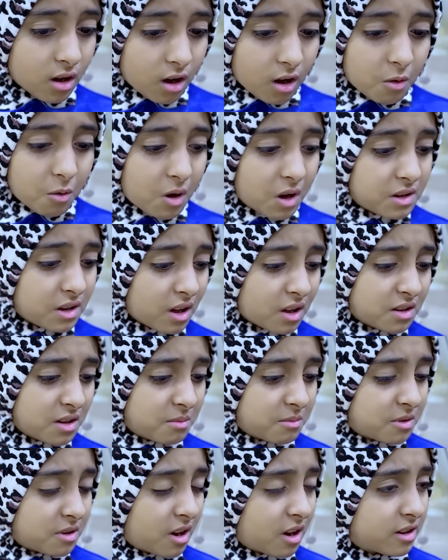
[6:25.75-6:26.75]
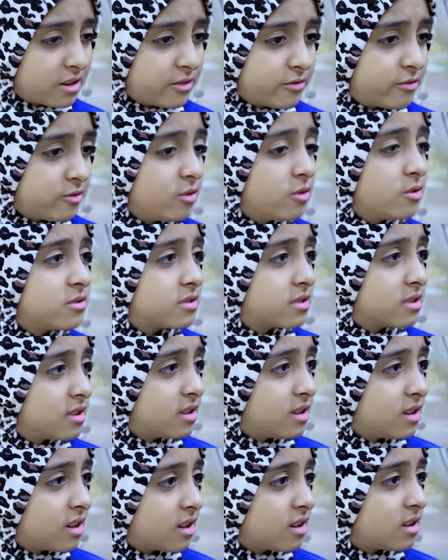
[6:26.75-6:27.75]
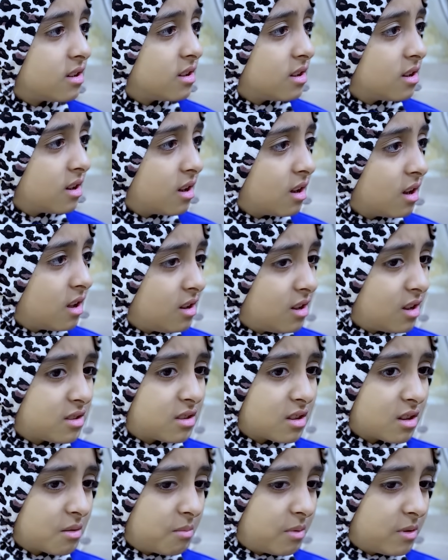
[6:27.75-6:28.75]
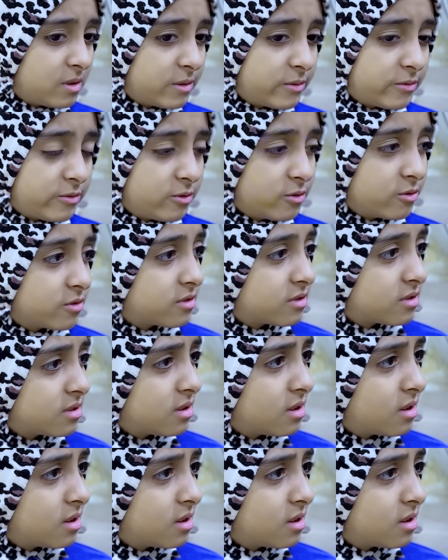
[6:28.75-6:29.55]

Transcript: عوان أغنى من هاي الفلوس كلها لا تقبل الفلوس